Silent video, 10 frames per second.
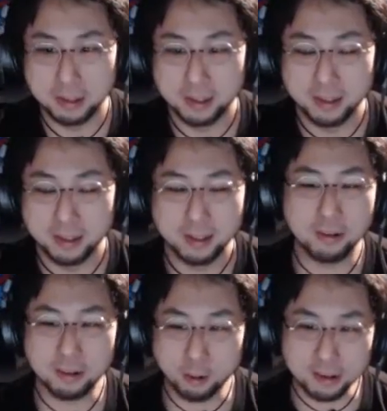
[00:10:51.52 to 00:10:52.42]
俺、
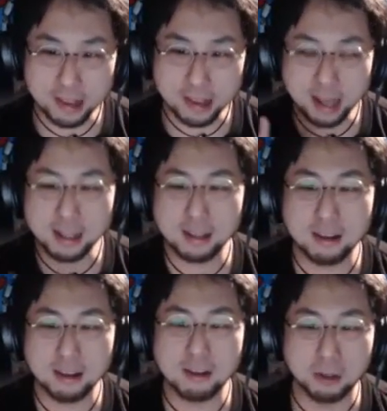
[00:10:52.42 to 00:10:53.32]
これ絶対当たってると
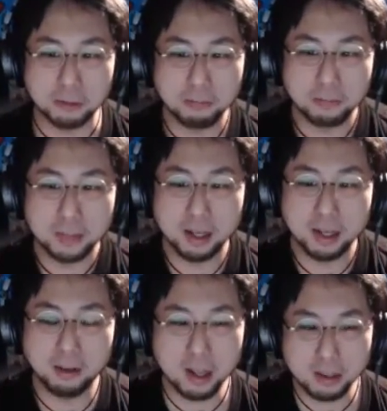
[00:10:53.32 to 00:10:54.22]
思う。
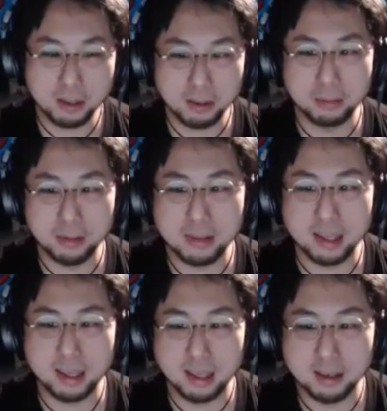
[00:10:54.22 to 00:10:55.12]
俺の分
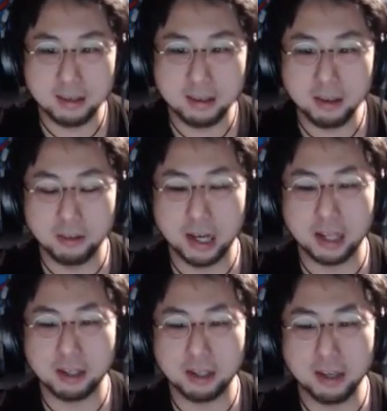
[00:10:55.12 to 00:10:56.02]
析。要は、あの、
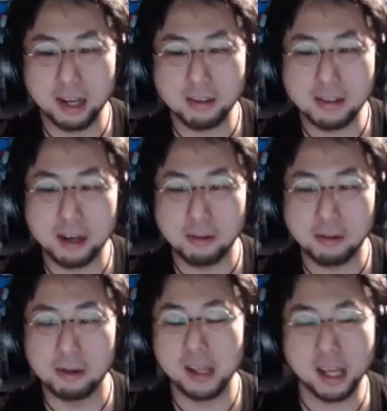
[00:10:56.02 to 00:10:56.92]
威嚇さを、
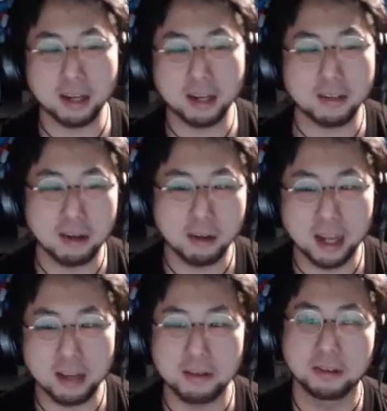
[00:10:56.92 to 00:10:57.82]
威嚇さを代
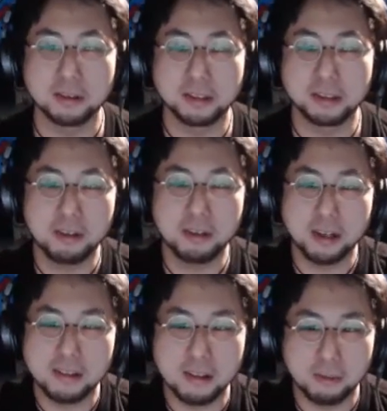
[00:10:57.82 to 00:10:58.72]
表として言わせ
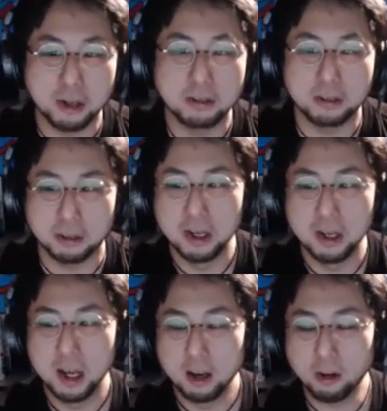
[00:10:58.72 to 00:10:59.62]
てもらうと、
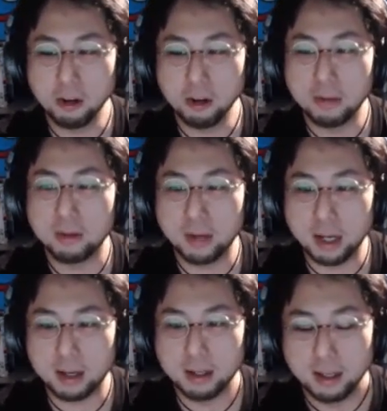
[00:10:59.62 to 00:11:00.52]
好みは、
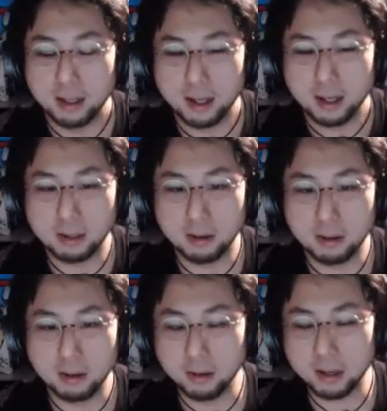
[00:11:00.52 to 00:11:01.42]
あの、
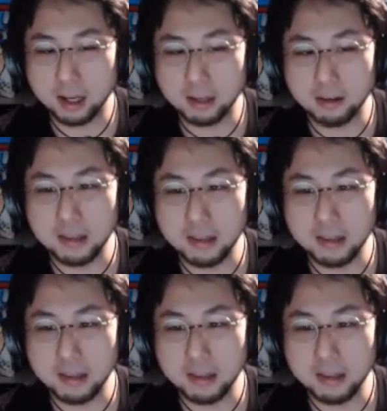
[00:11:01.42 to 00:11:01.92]
あの、セック